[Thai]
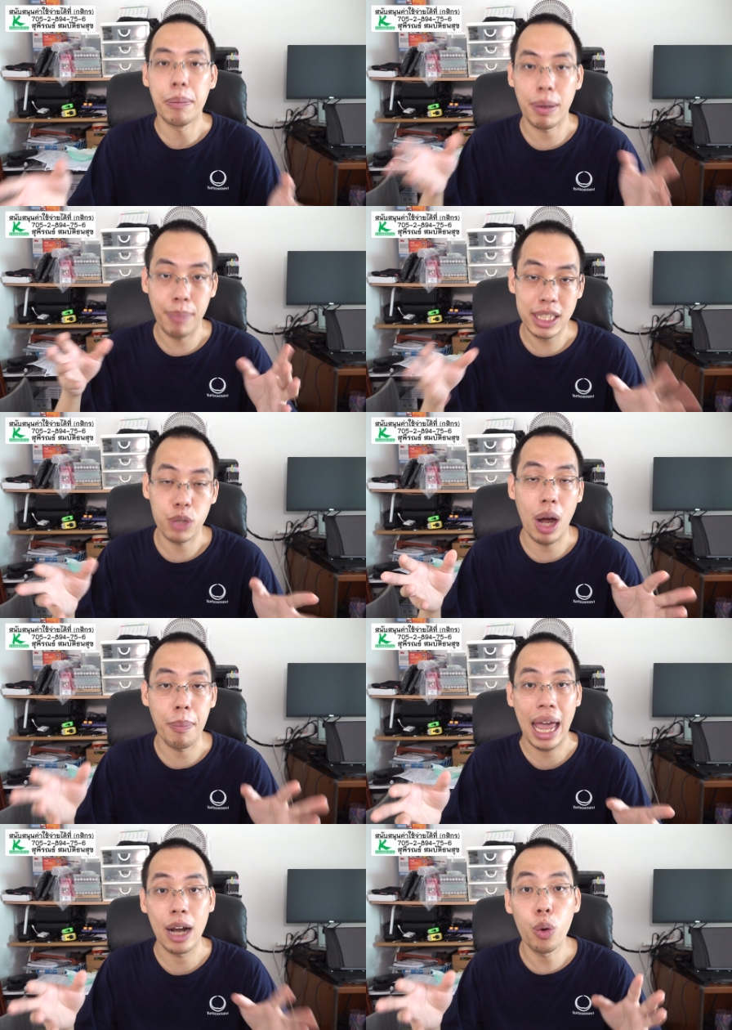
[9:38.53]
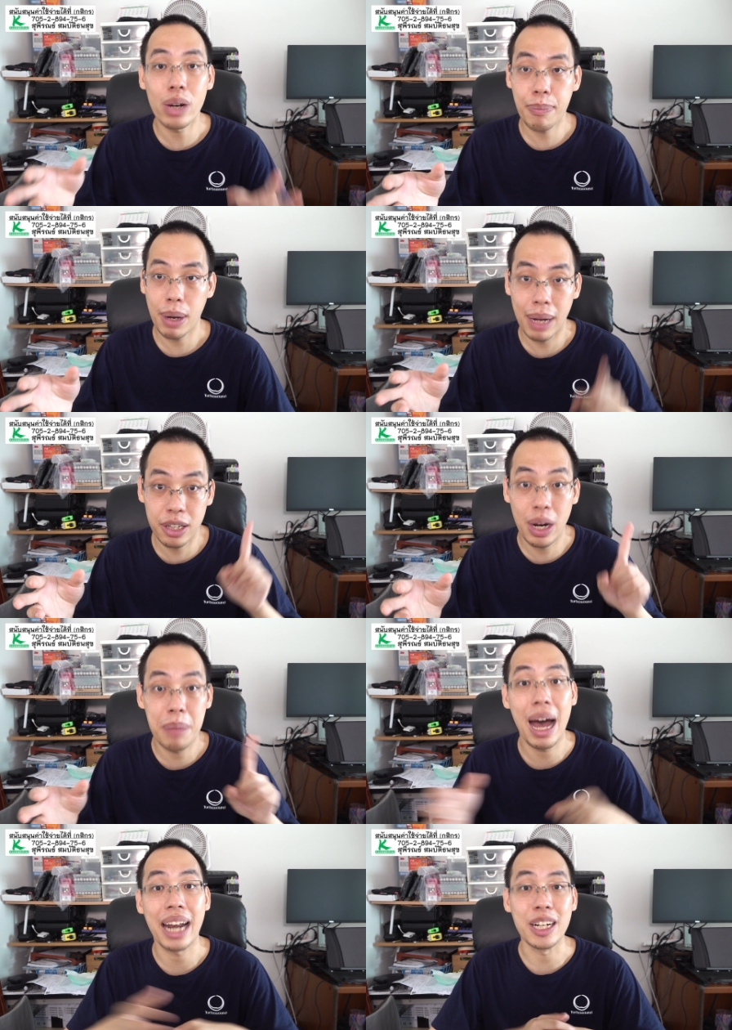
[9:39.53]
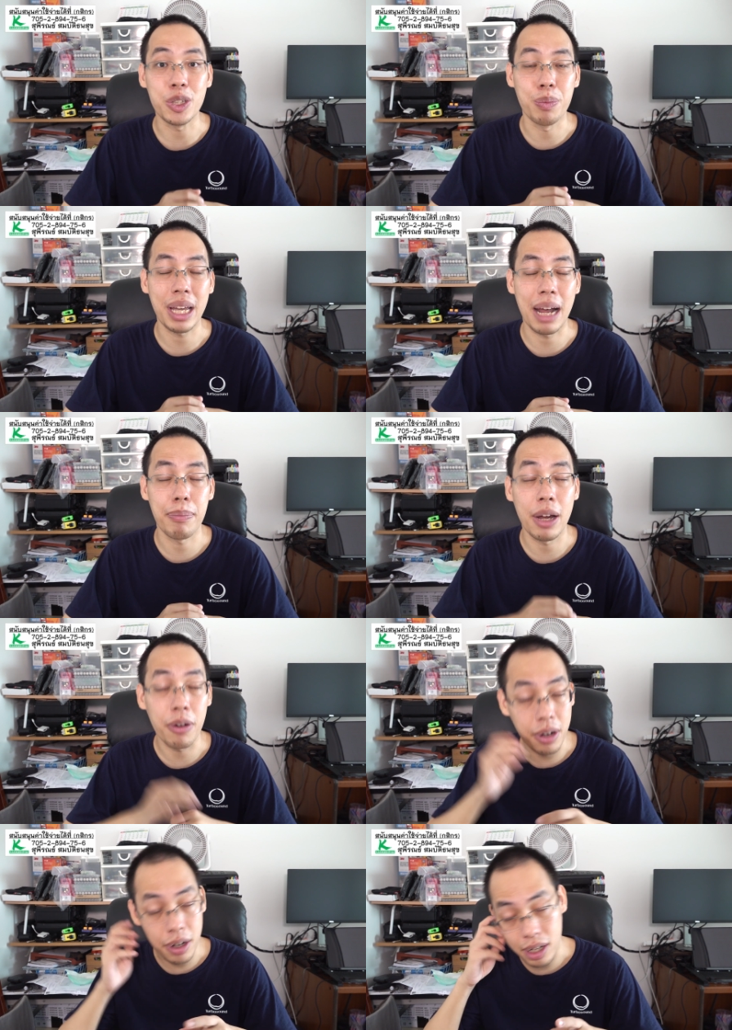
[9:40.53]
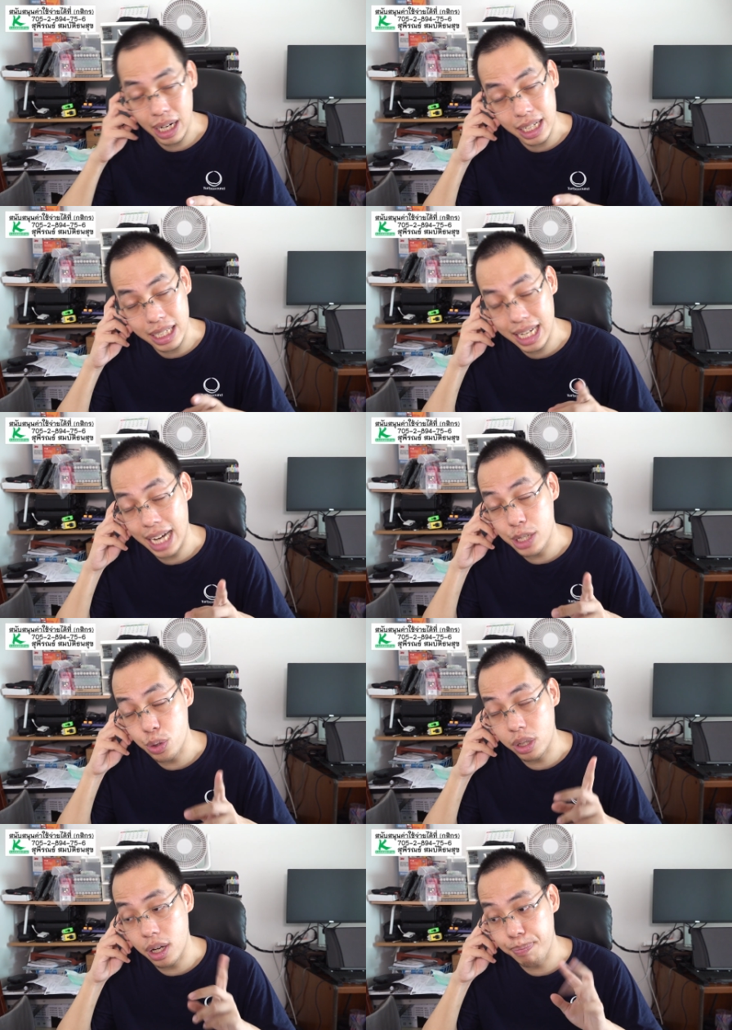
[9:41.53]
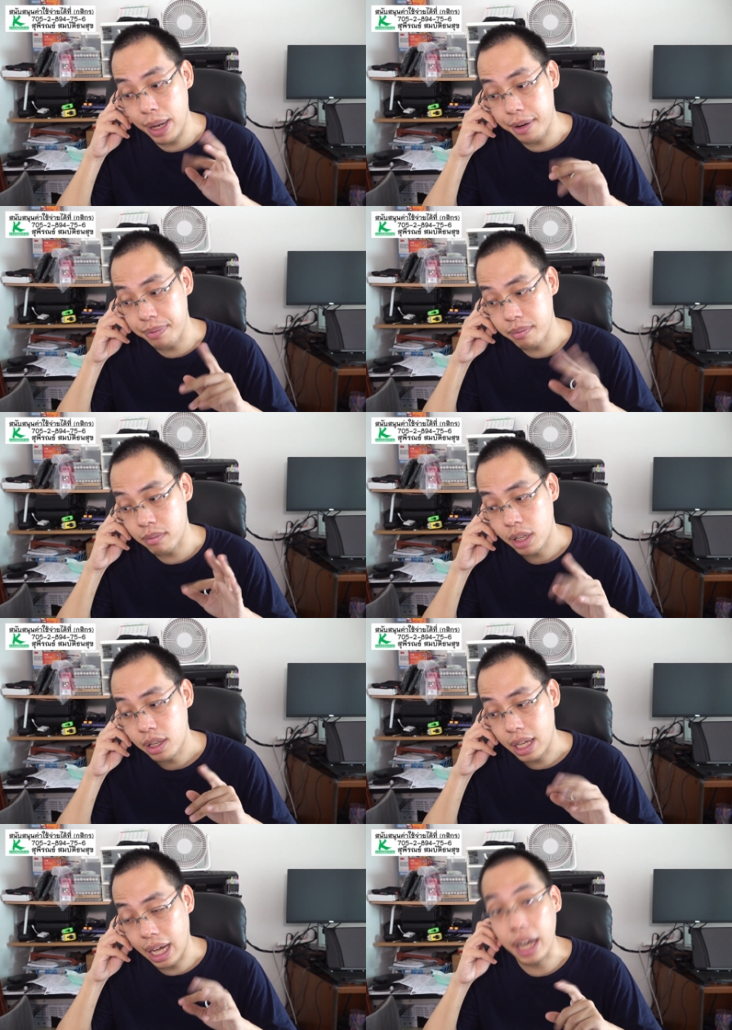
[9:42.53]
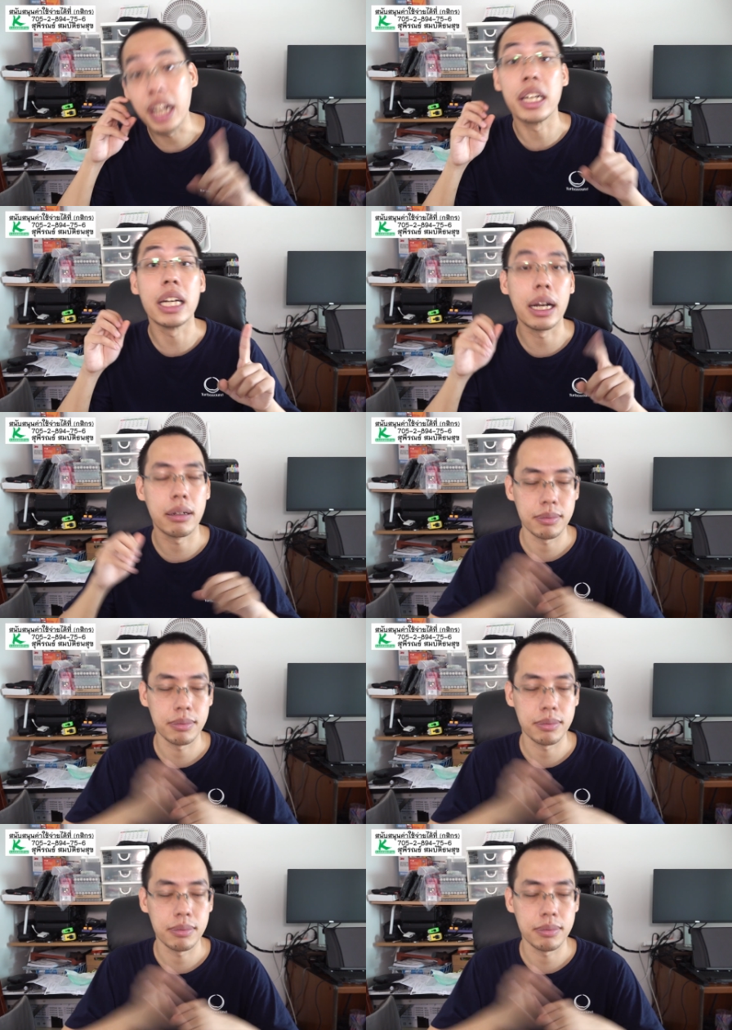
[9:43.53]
มันมักจะวางแผนล่วงหน้าประมาณไตรมาสหนึ่งถูกไหมครับ แล้วก็ถ้าเกิดช้าที่สุดก็เป็นหนึ่งเดือน